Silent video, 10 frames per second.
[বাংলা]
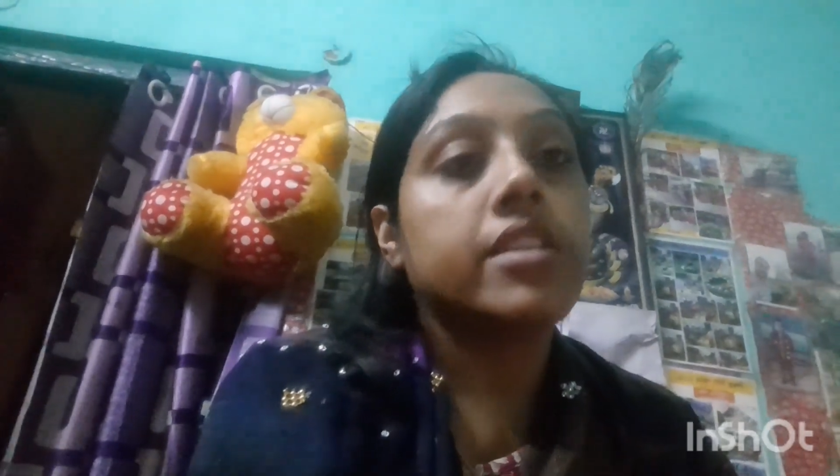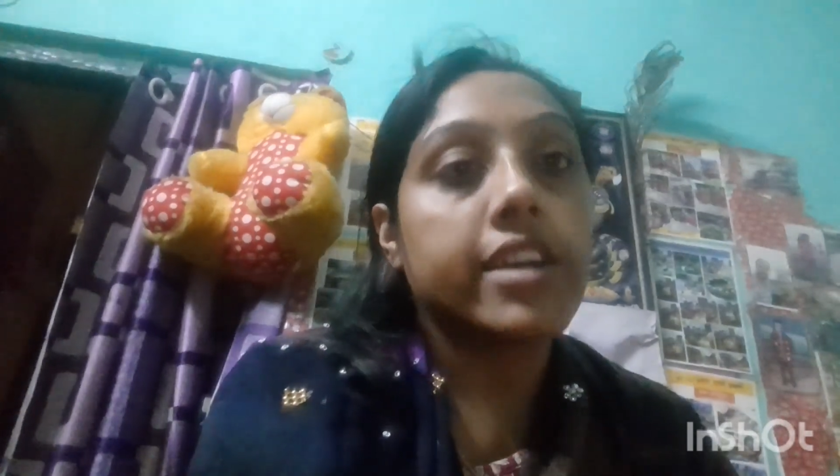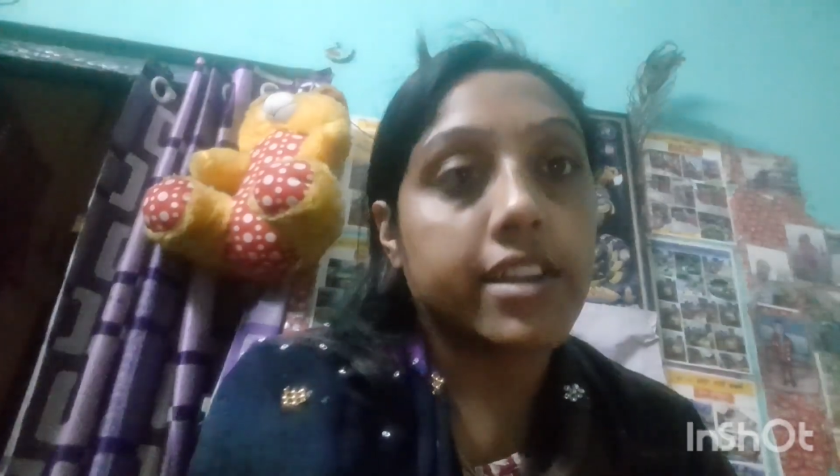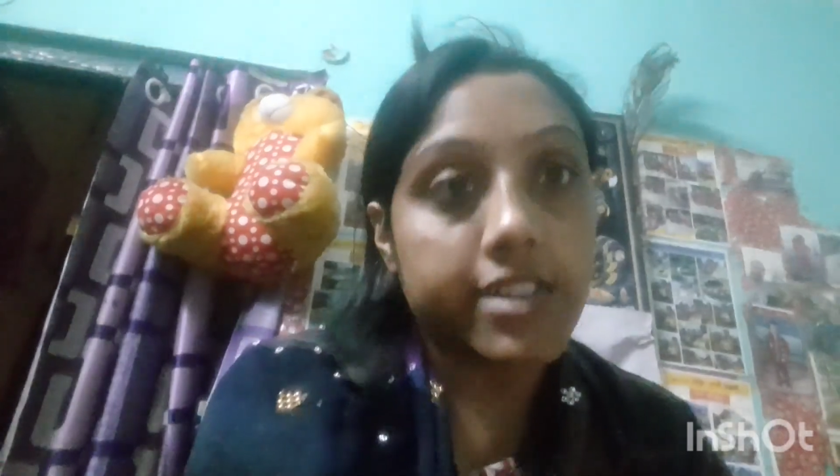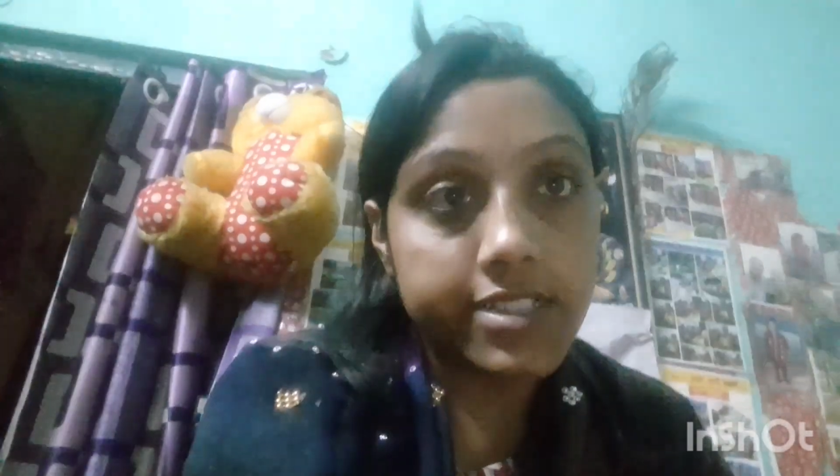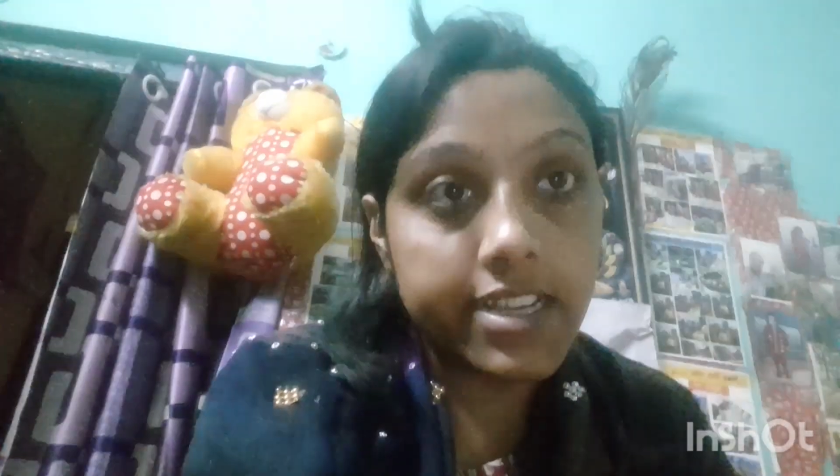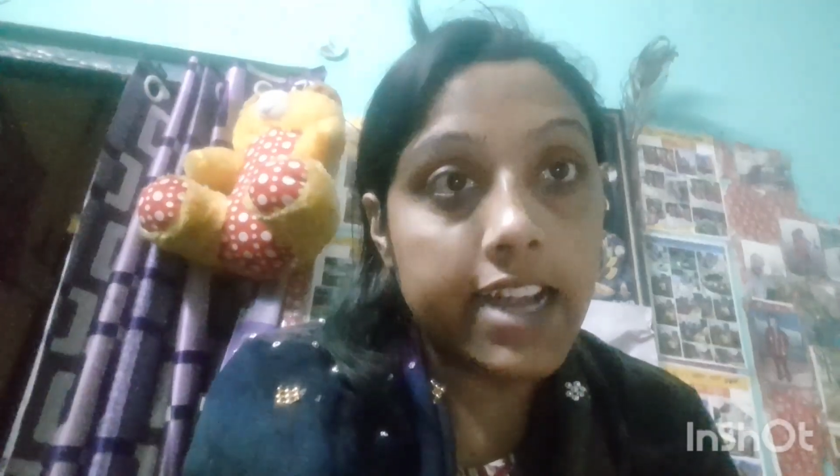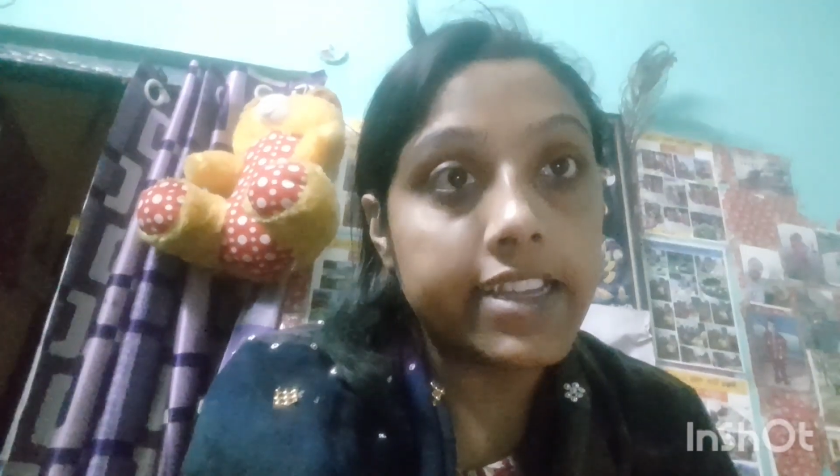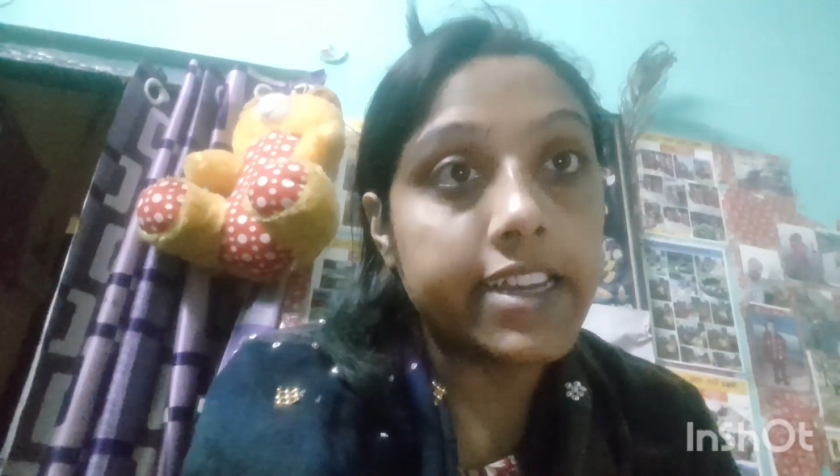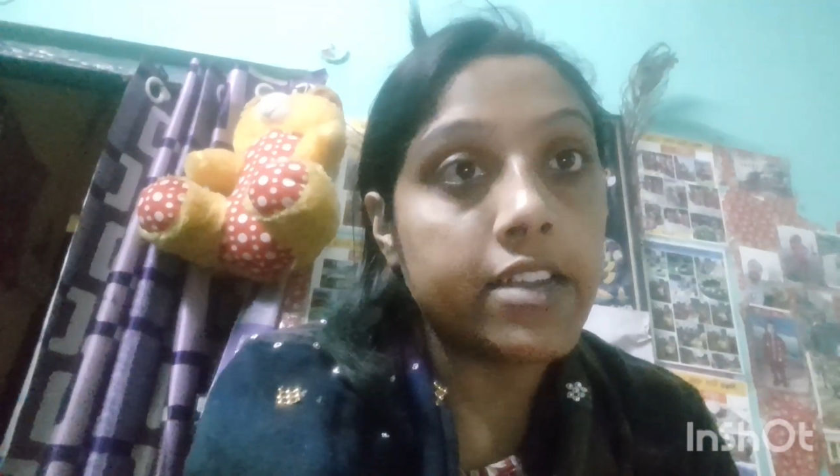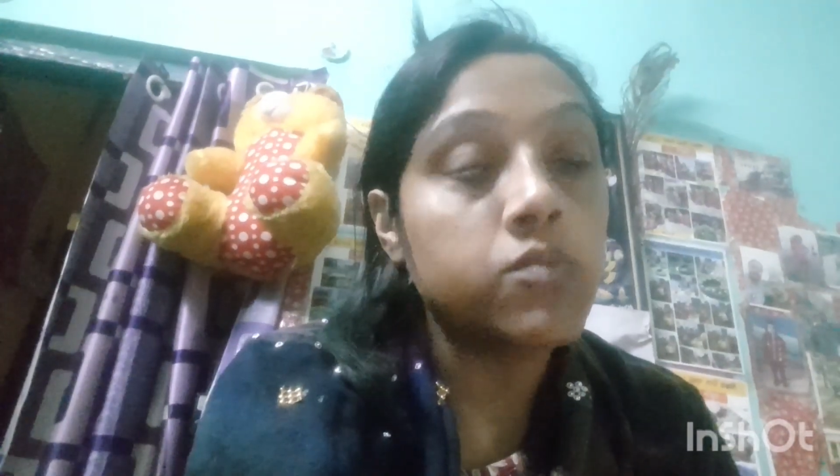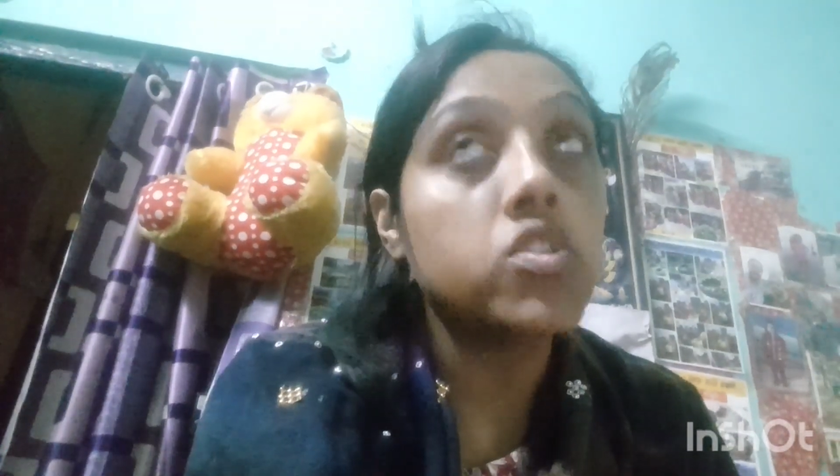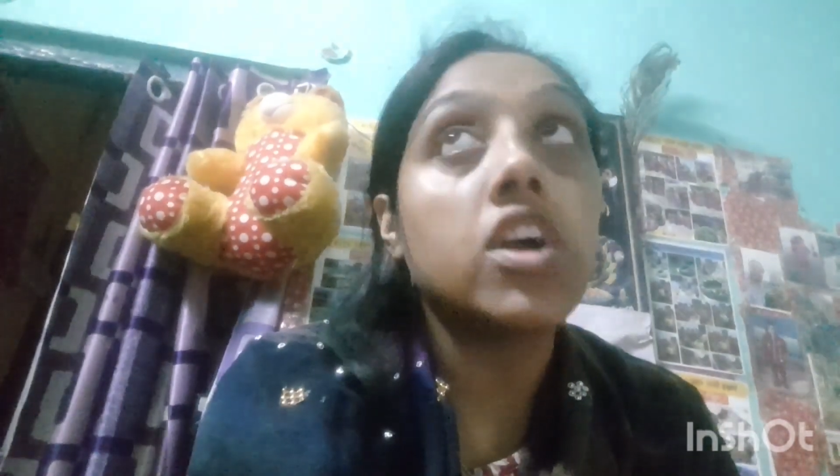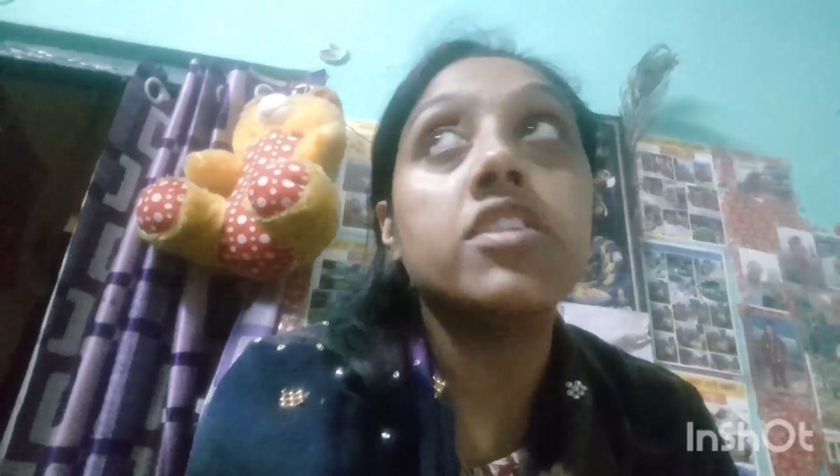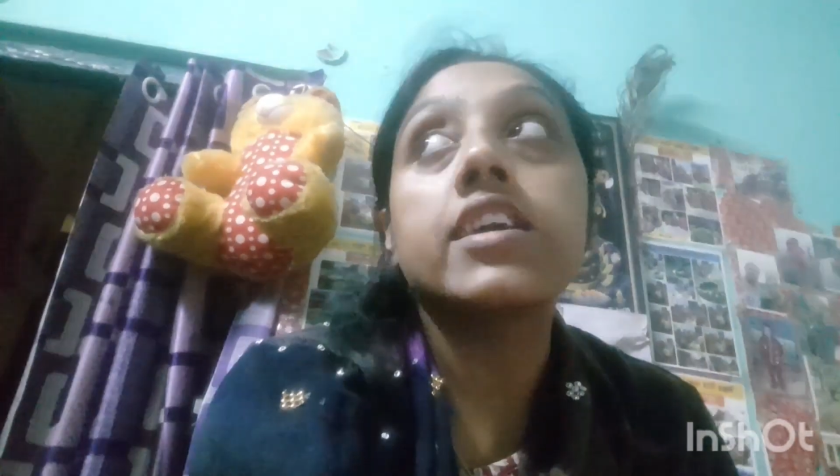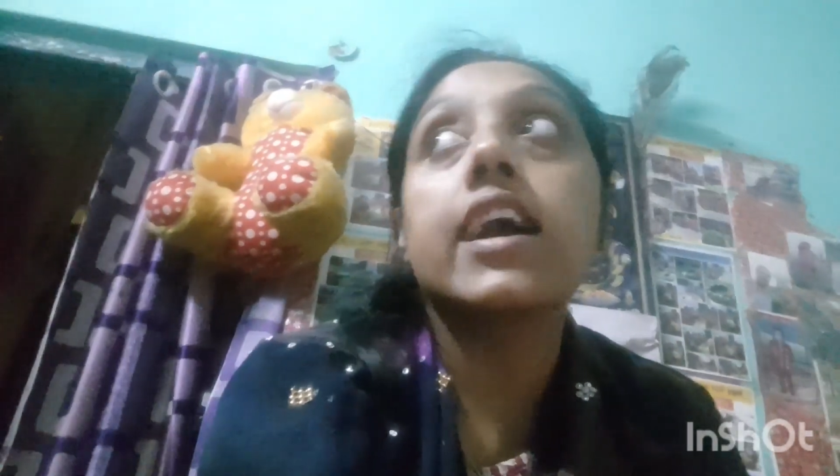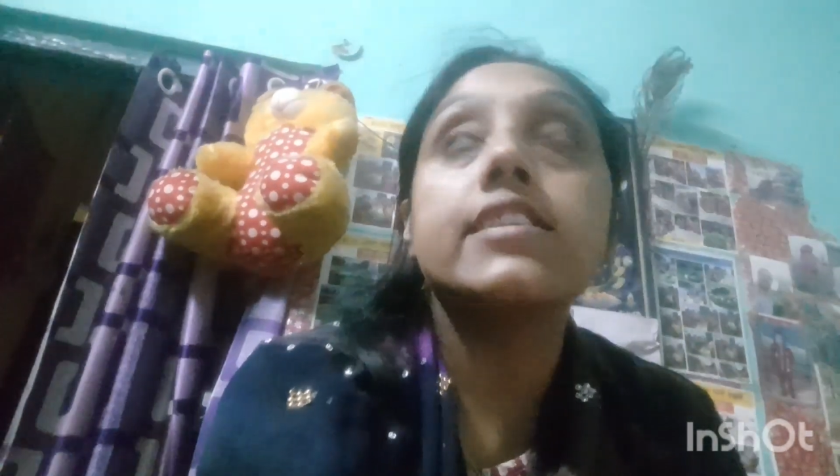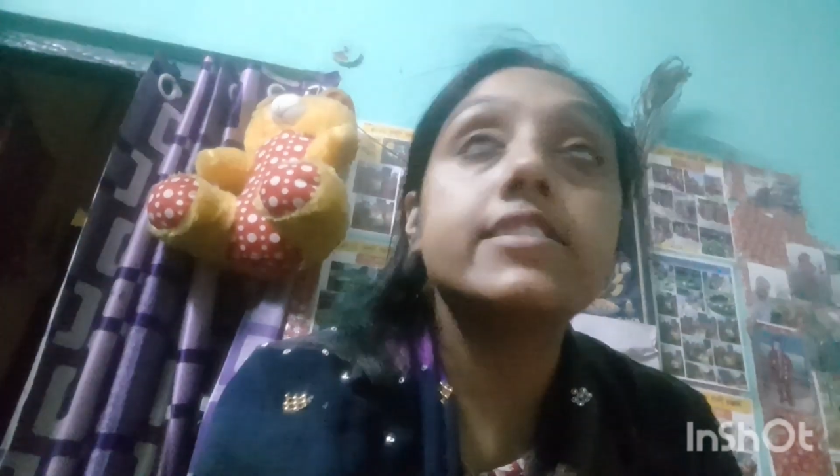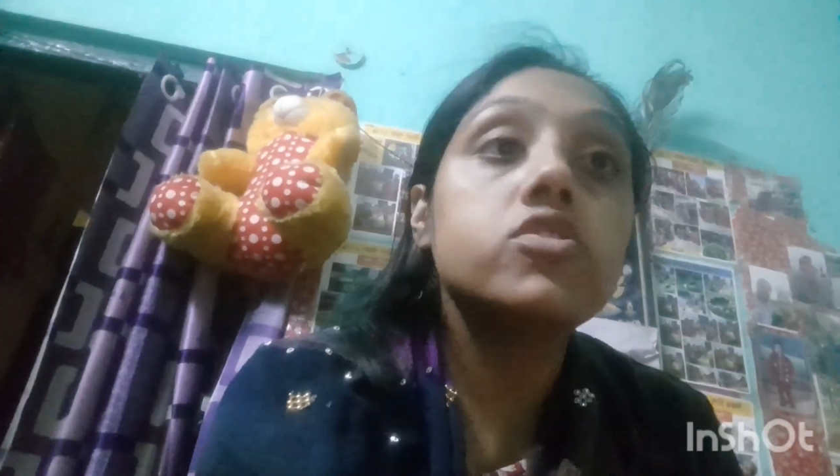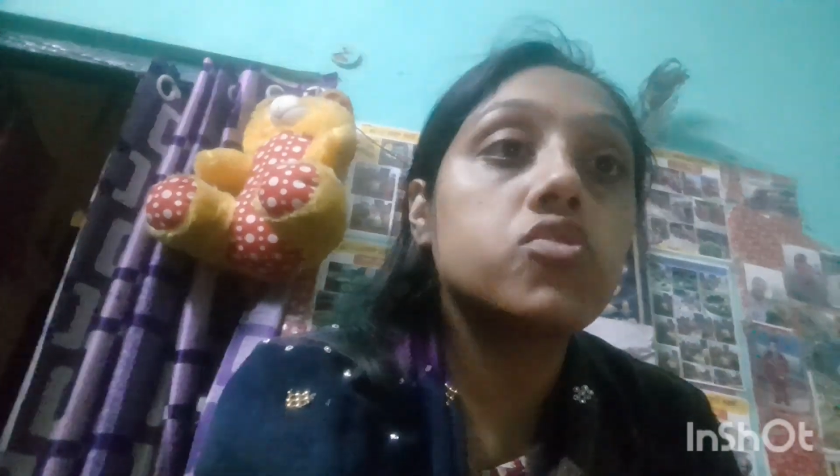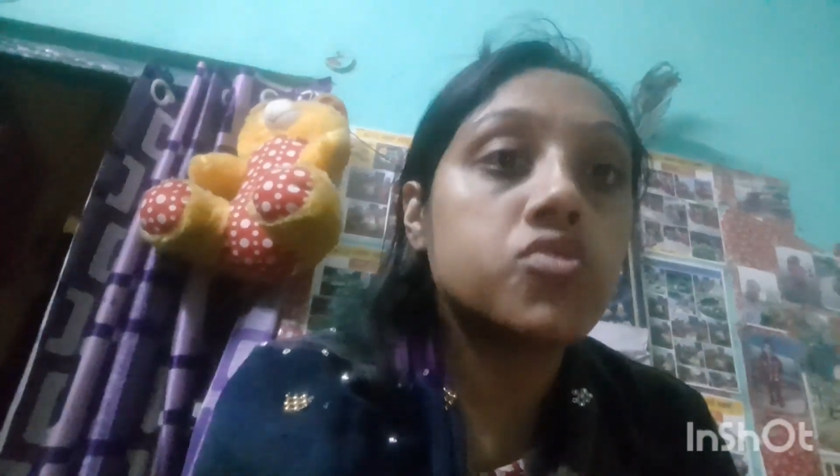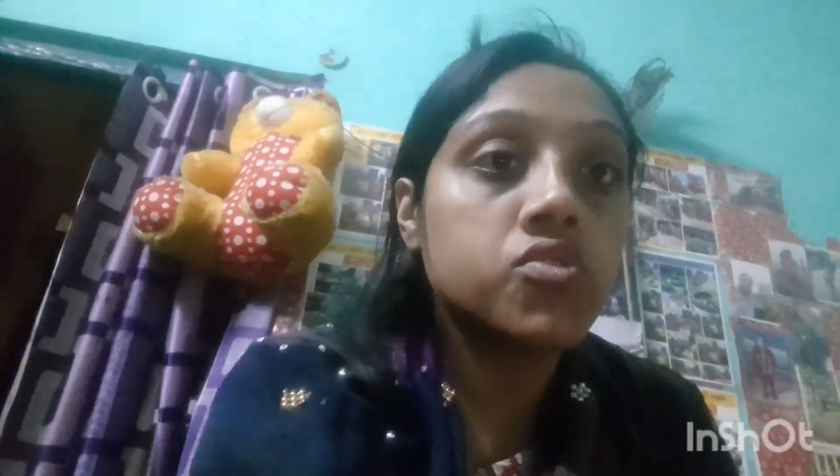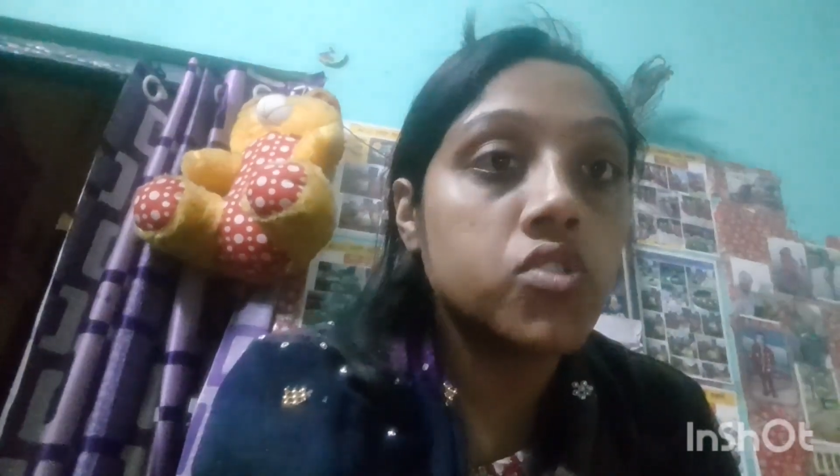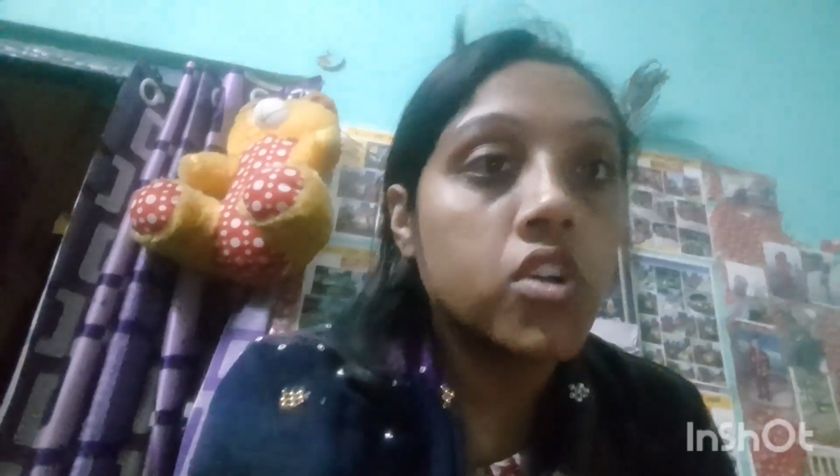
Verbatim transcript: একটা শাড়ি কিনবো কারণ কাজের জন্য